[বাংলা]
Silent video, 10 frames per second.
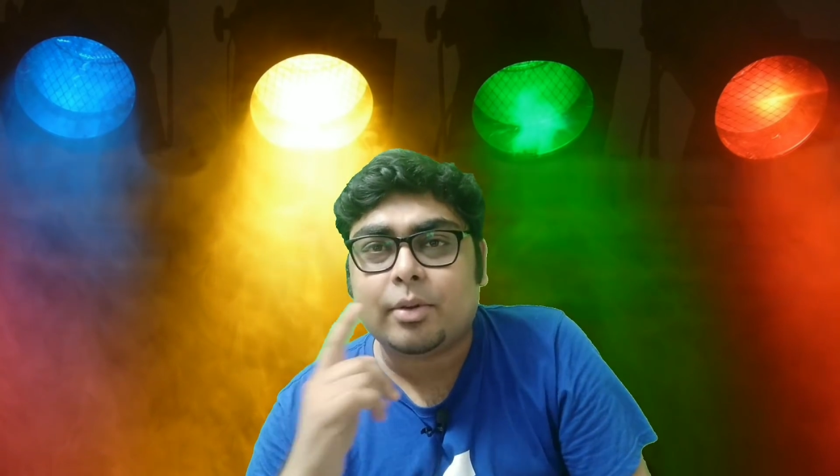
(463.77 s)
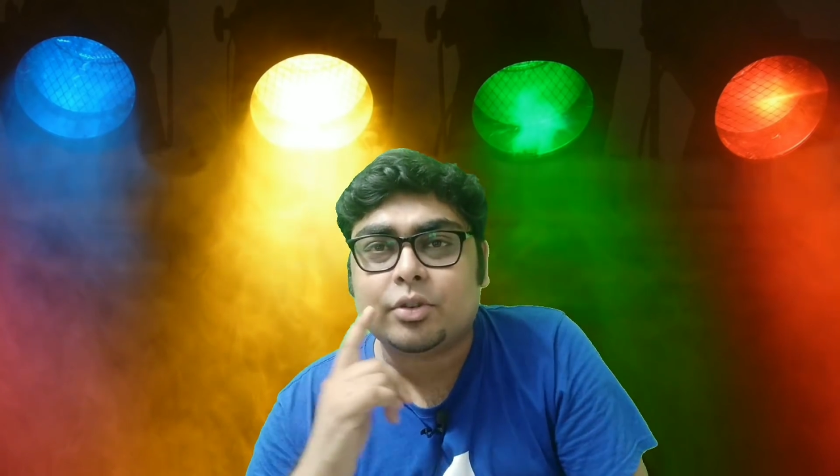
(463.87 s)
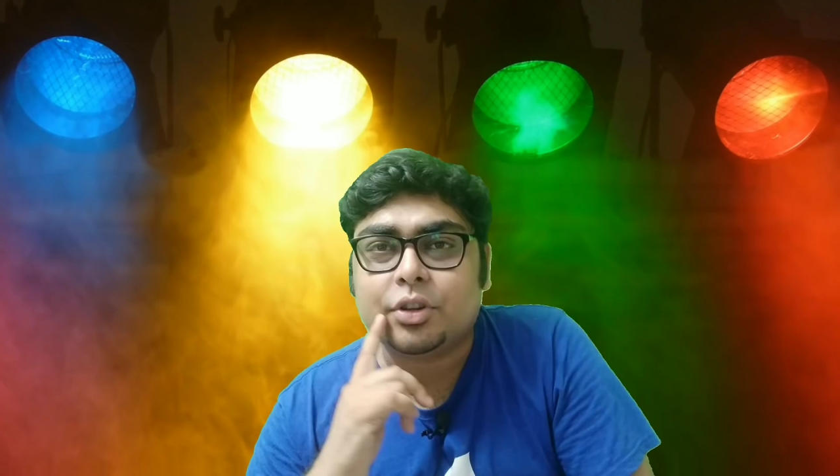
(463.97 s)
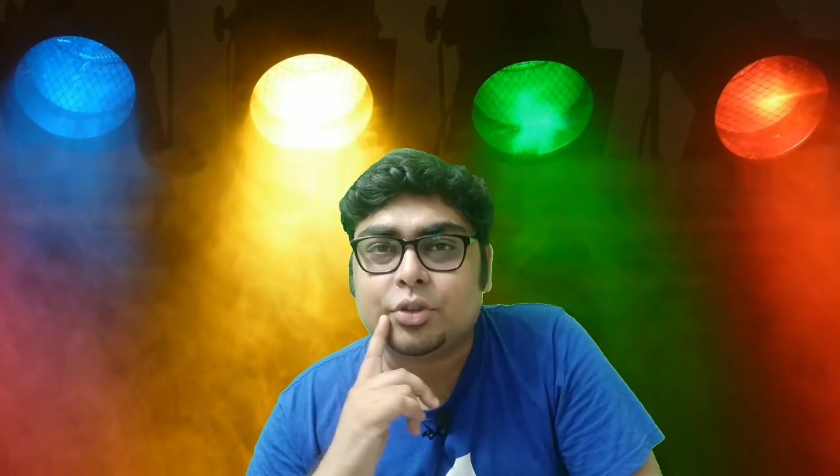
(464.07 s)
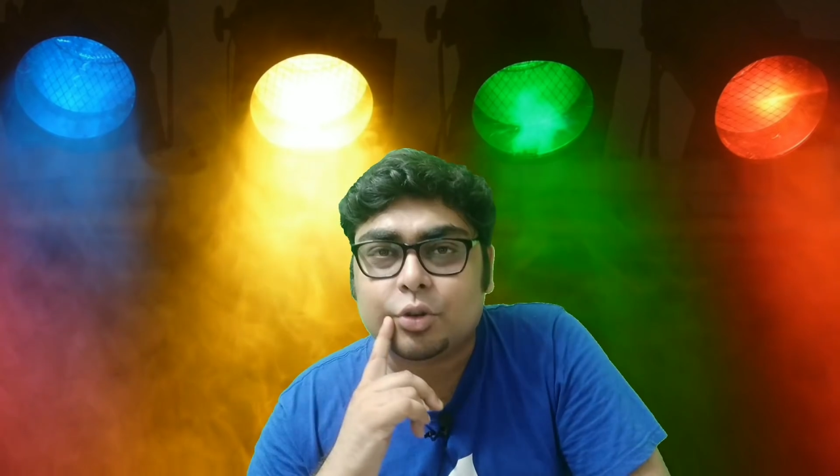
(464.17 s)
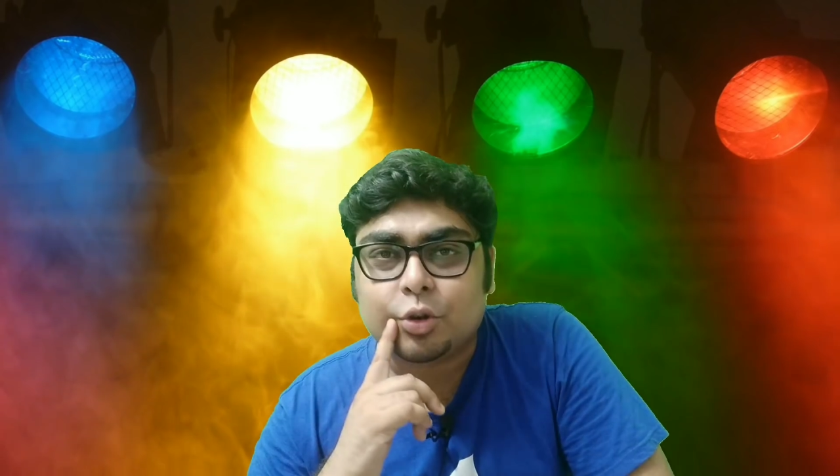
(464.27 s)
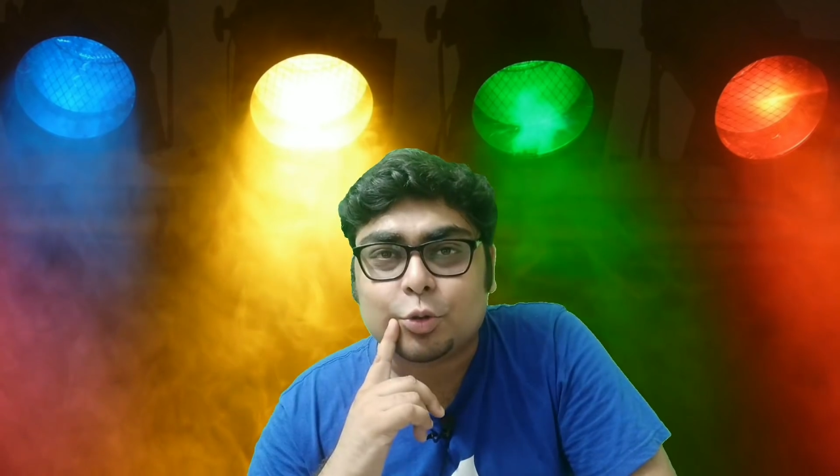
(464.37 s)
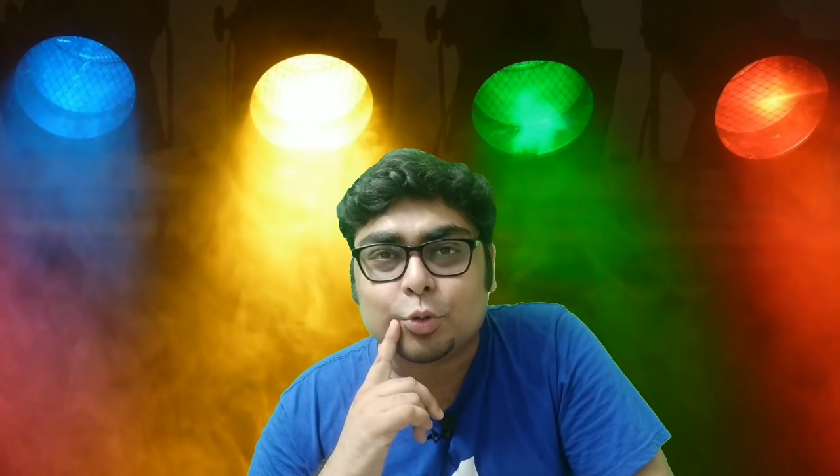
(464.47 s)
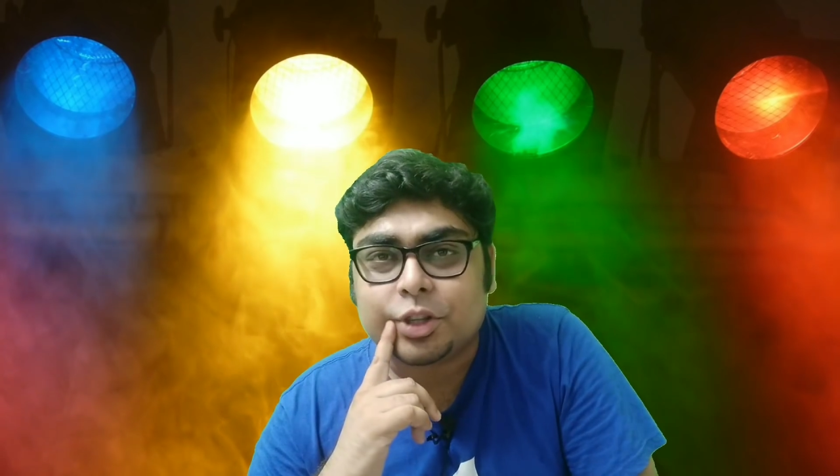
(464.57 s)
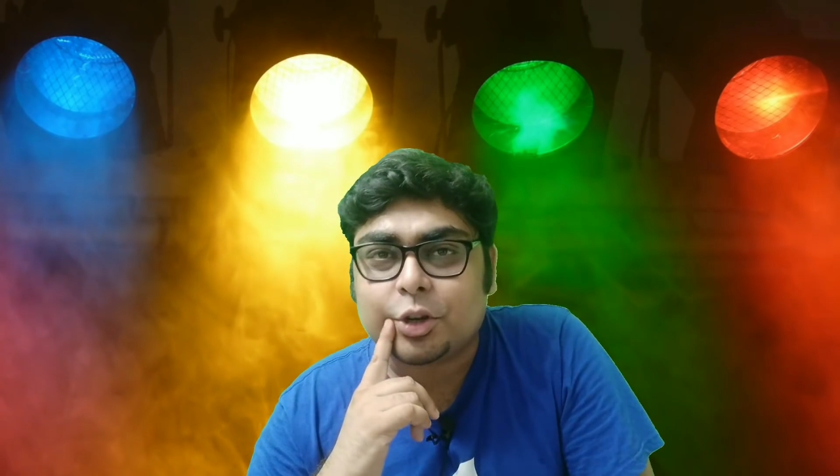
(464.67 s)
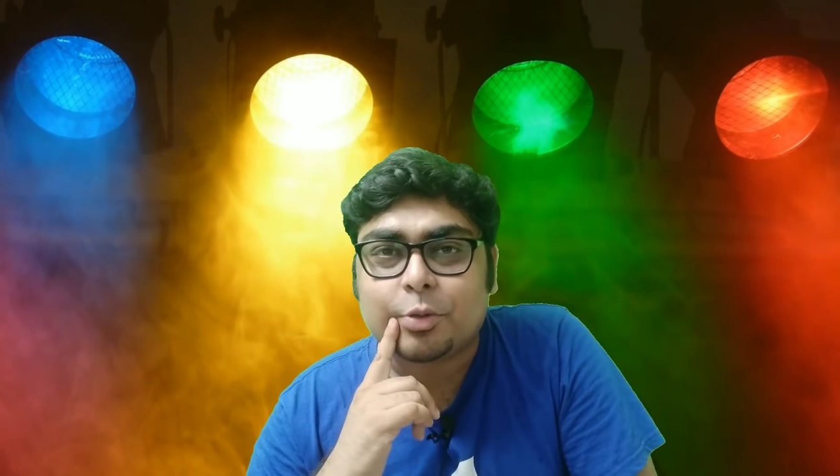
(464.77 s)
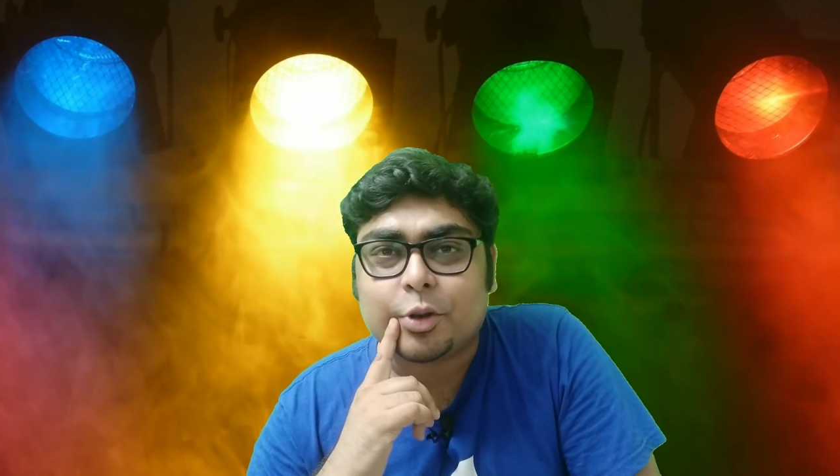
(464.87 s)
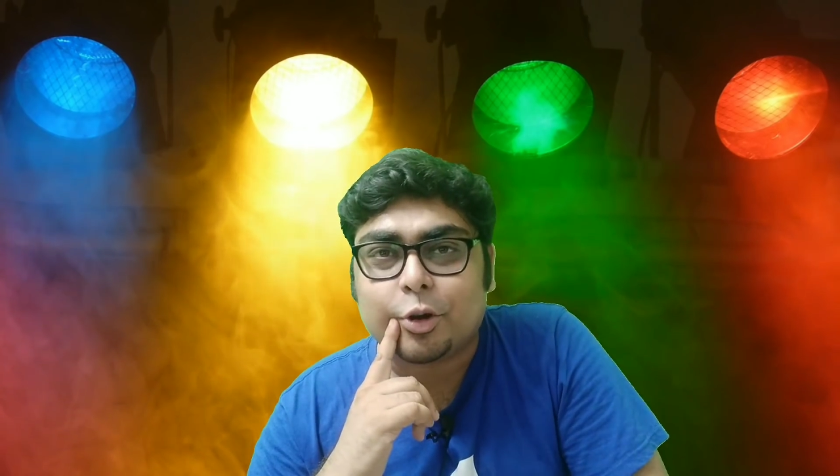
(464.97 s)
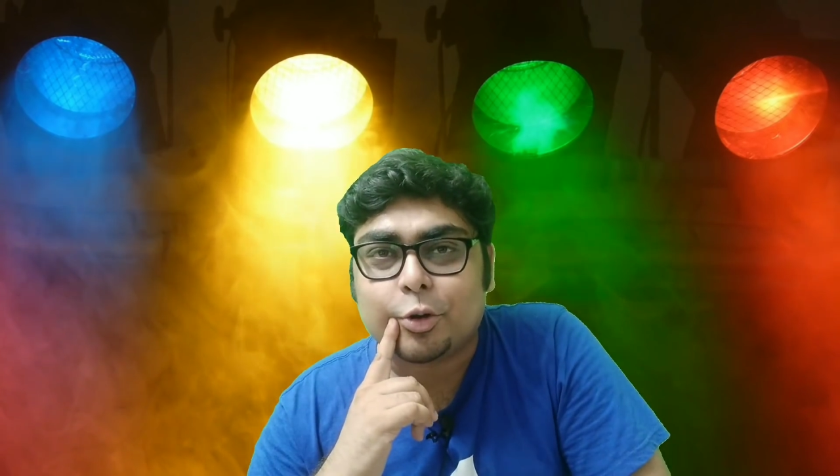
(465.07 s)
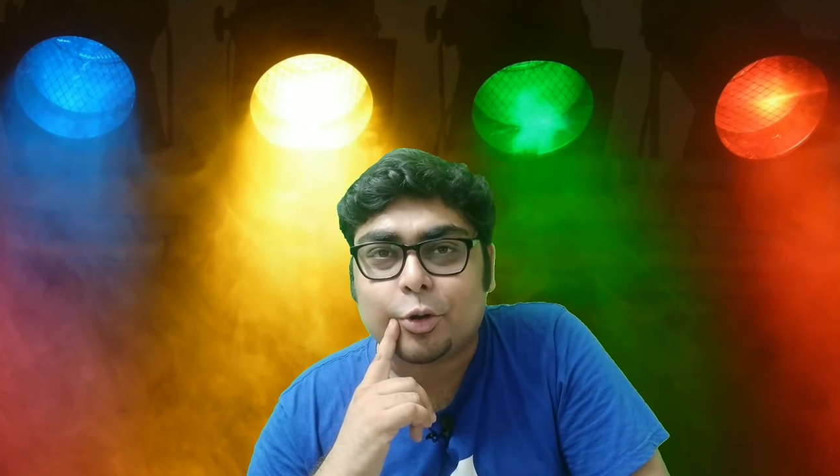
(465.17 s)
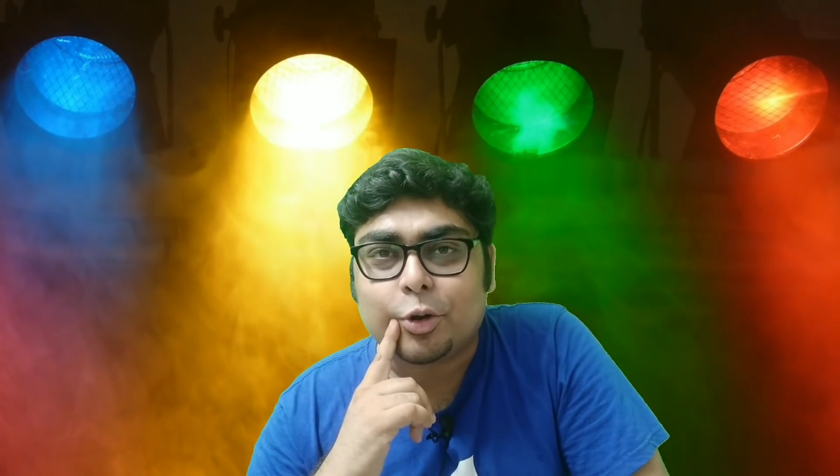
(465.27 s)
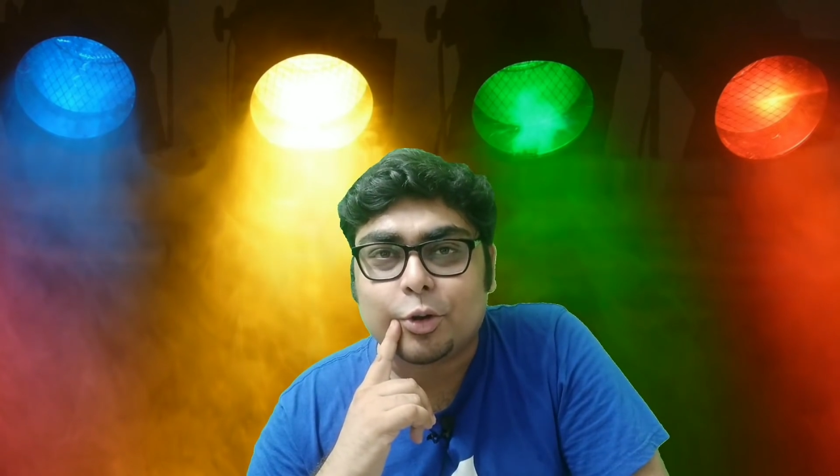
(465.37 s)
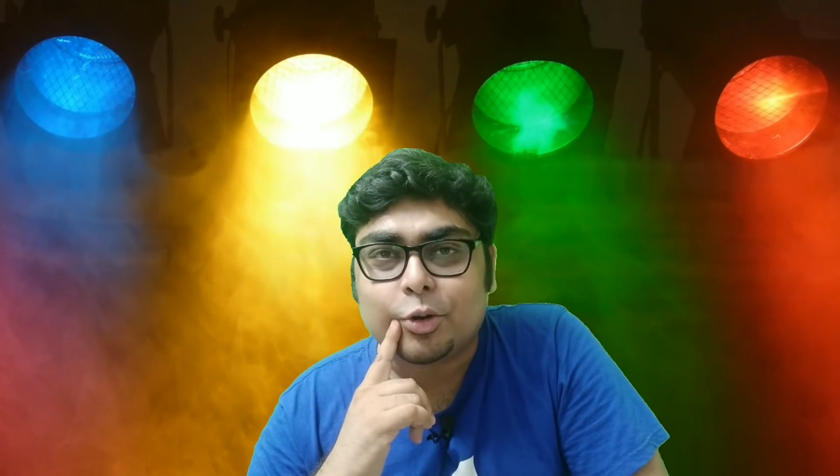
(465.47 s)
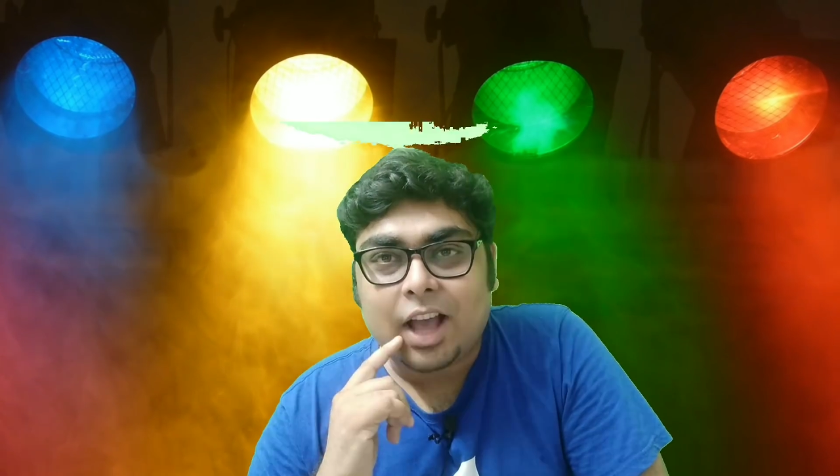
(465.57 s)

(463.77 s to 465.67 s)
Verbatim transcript: বছরের জন্য চুক্তি নবীকরণ করলো